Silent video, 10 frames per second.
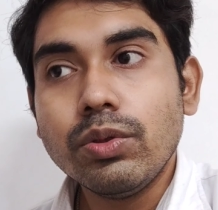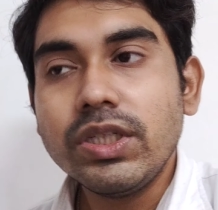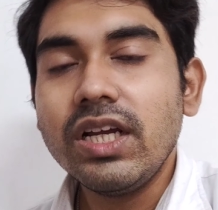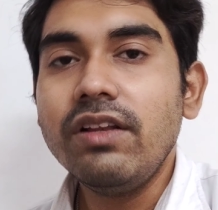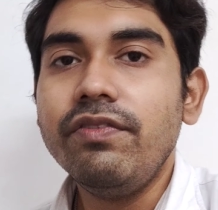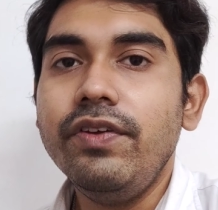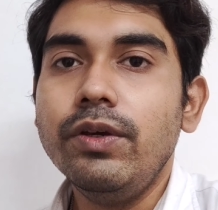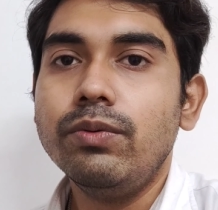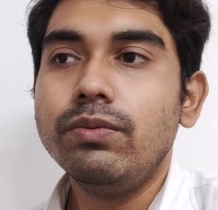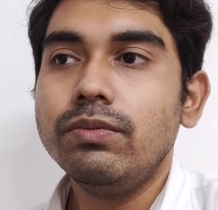সোশ্যাল
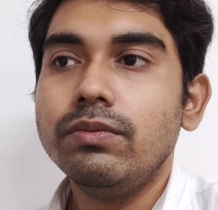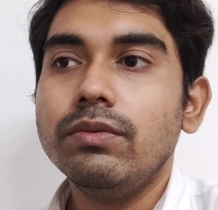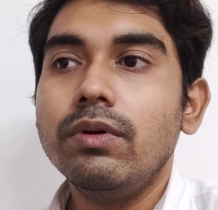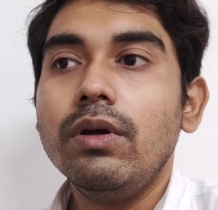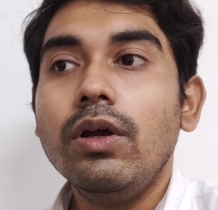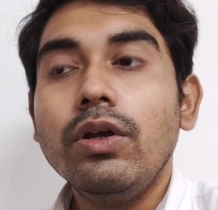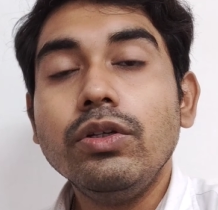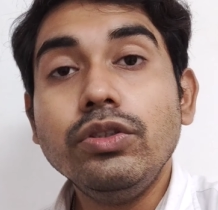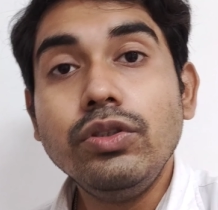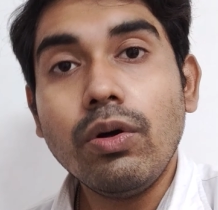ভিউ
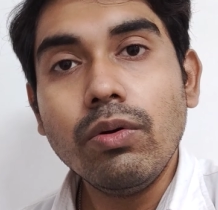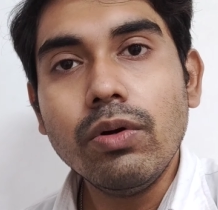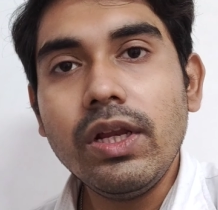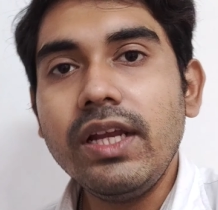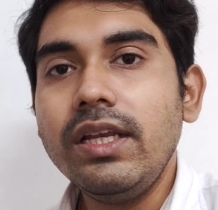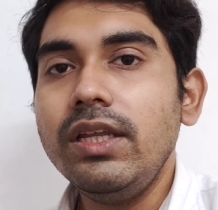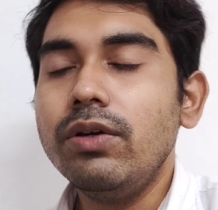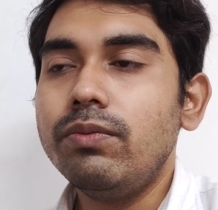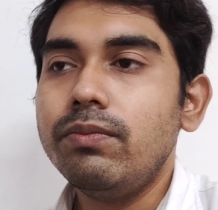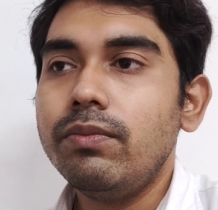জঙ্গলের
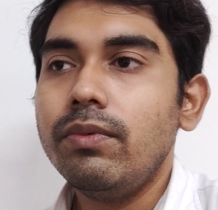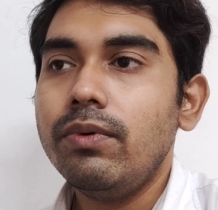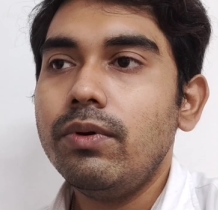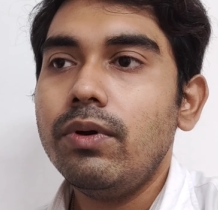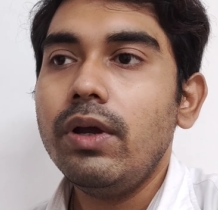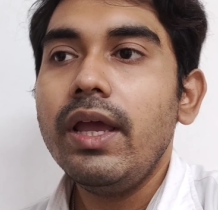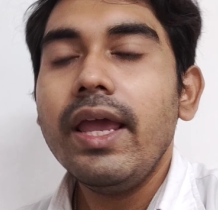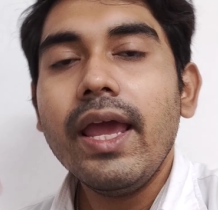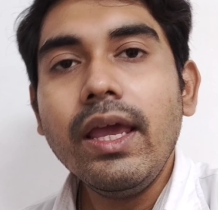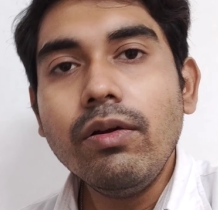নিয়ম
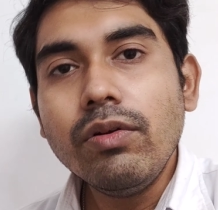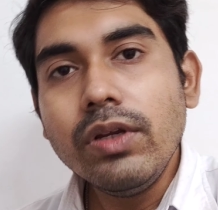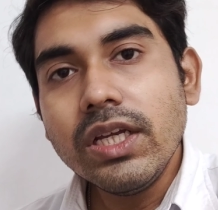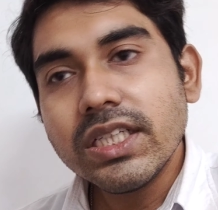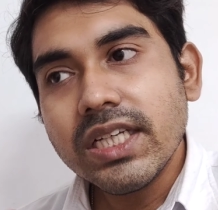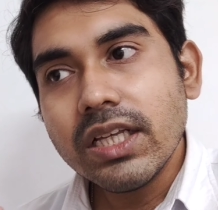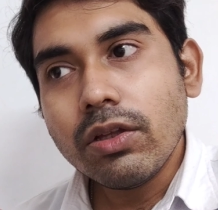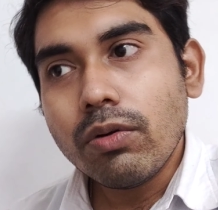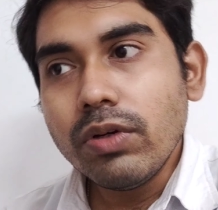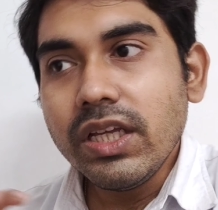এইগুলো নিয়ে সে
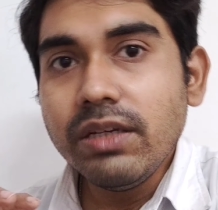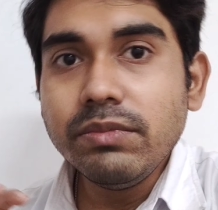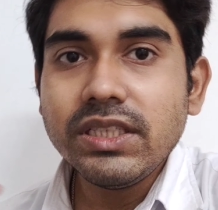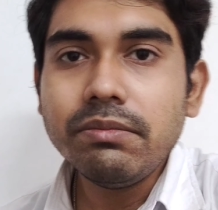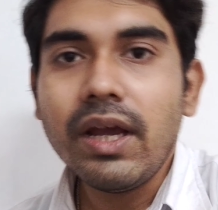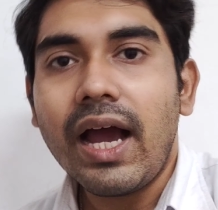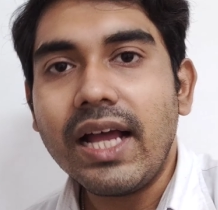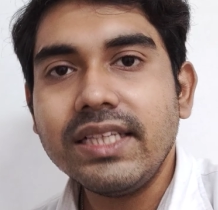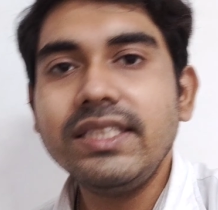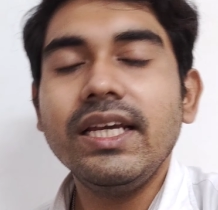তখন হিমশিম
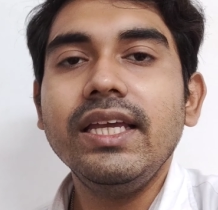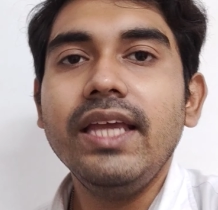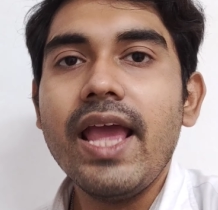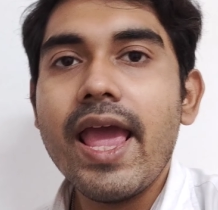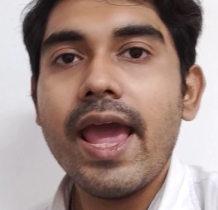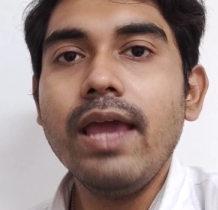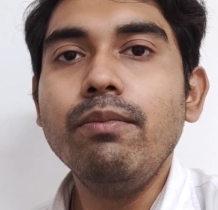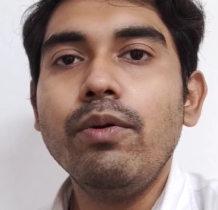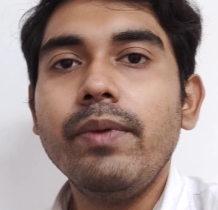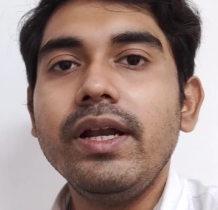খাচ্ছেই এই
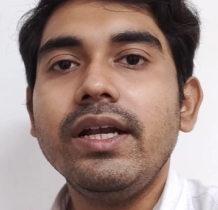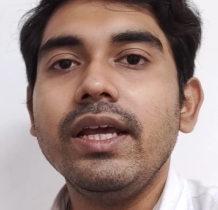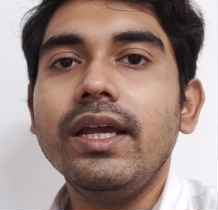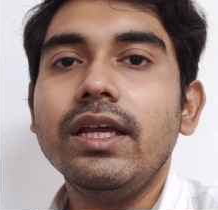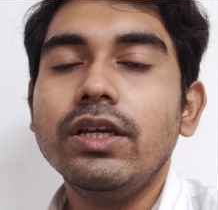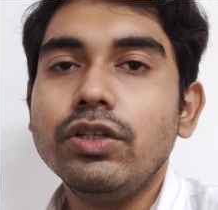মোমেন্টে